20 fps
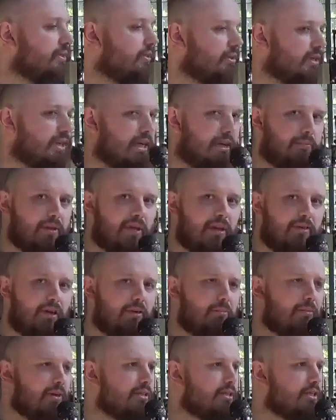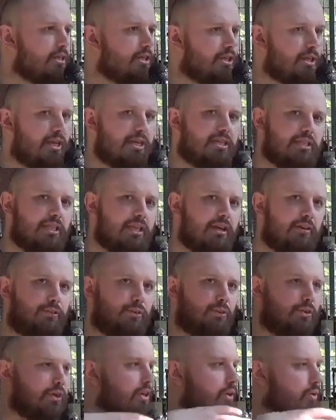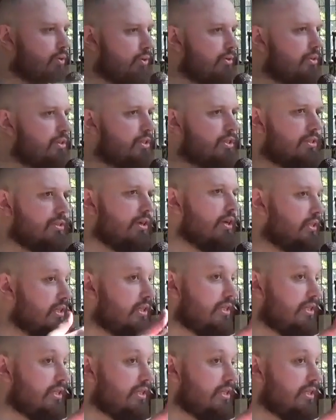Okay, wenn man sich jetzt näher für Ihre Kunst, äh, sie